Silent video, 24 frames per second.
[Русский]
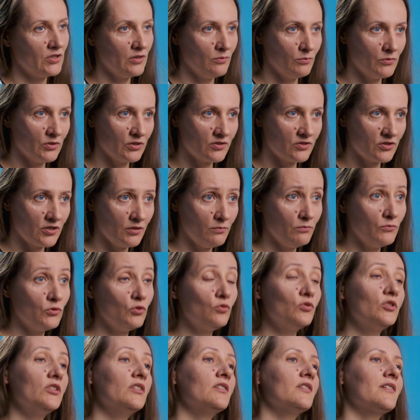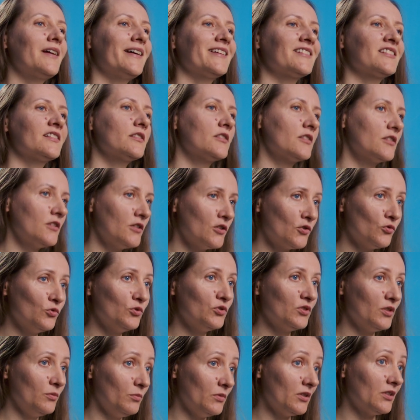именно с тем, ну, их
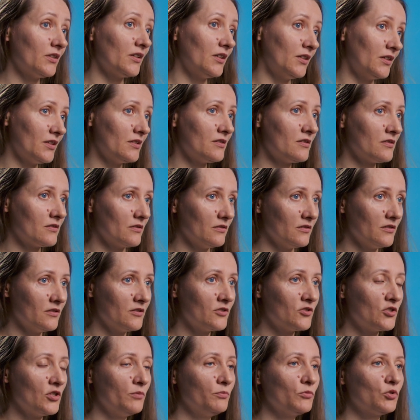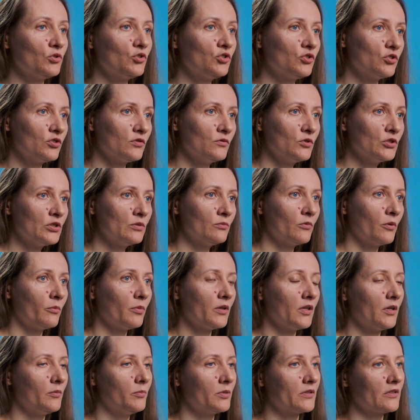ассоциируют именно как раз э, с тем, то, что животному
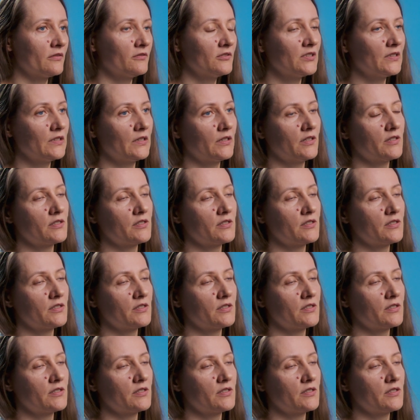была проведена